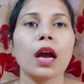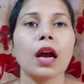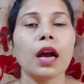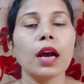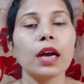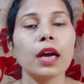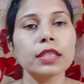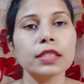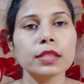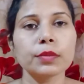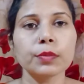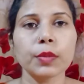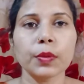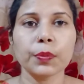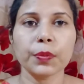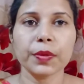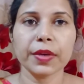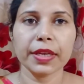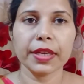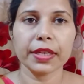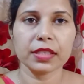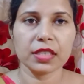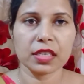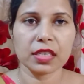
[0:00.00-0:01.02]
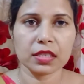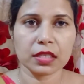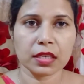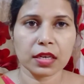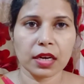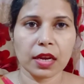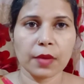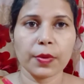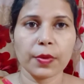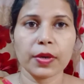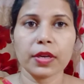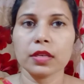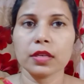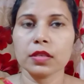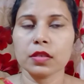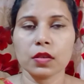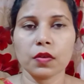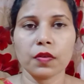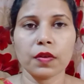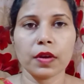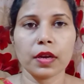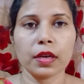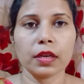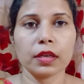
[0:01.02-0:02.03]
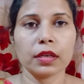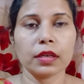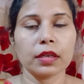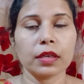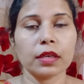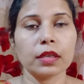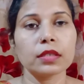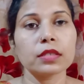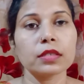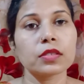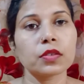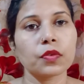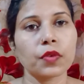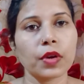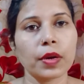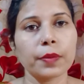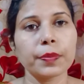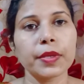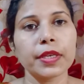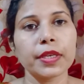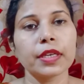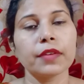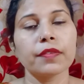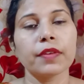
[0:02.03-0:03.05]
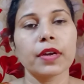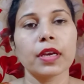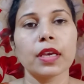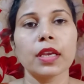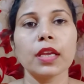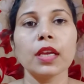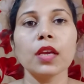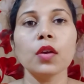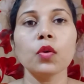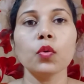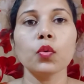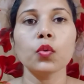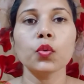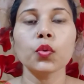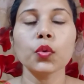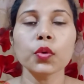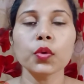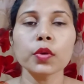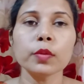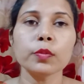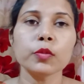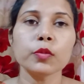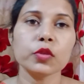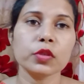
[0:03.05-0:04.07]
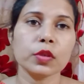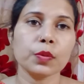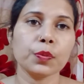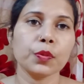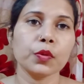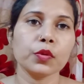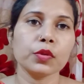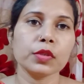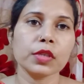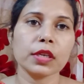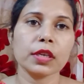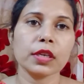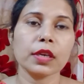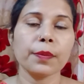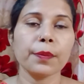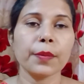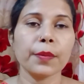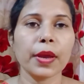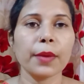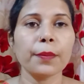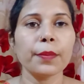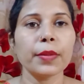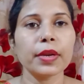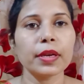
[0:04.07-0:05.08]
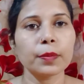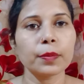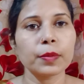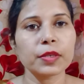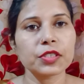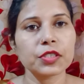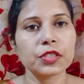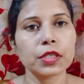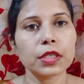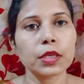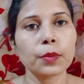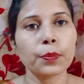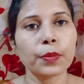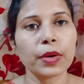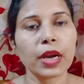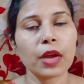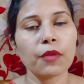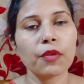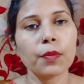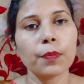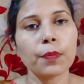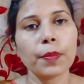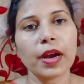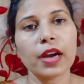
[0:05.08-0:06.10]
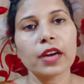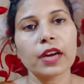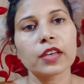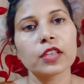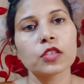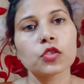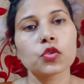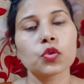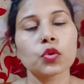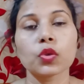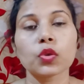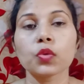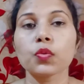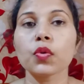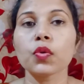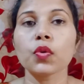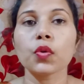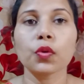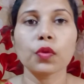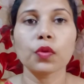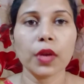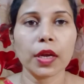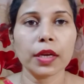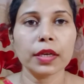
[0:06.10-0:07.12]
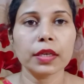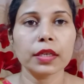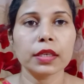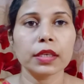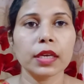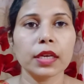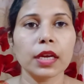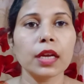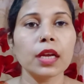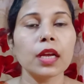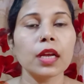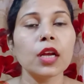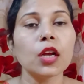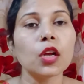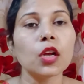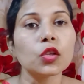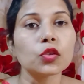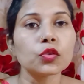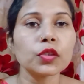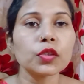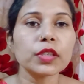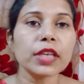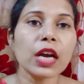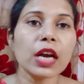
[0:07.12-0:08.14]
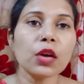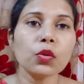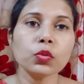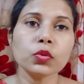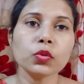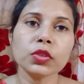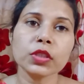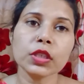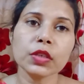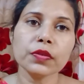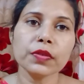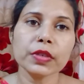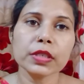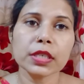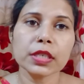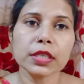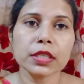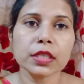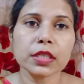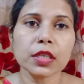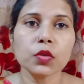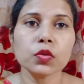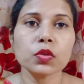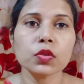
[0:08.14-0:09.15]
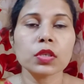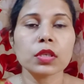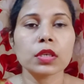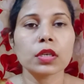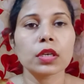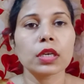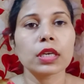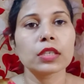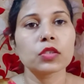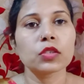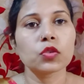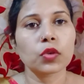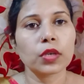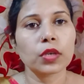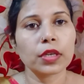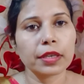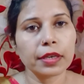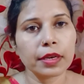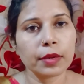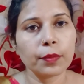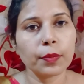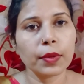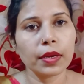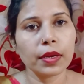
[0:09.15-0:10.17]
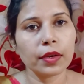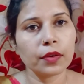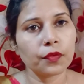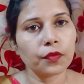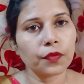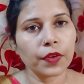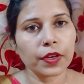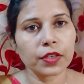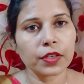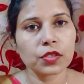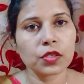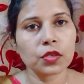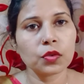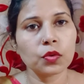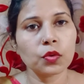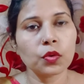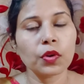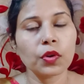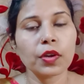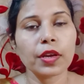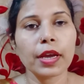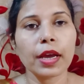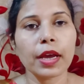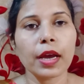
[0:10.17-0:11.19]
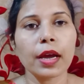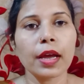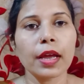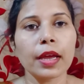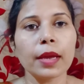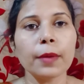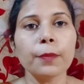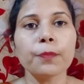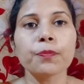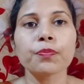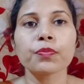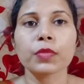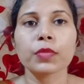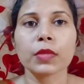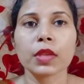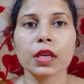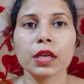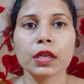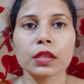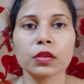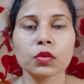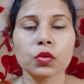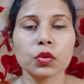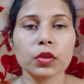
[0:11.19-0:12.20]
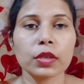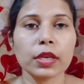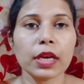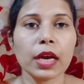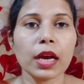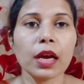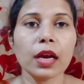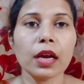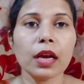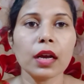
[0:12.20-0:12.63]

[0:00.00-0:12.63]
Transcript: आज हम अपने एक सब्सक्राइबर का सवाल का जवाब देने वाले हैं उन्होंने मुझसे पूछा कि मैम मेरे बच्चे का प्राइवेट पार्ट है जो कि वो खुला नहीं है तो क्या उसकी वजह से उसके जो किडनी में इन्फेक्शन हो गया है तो क्या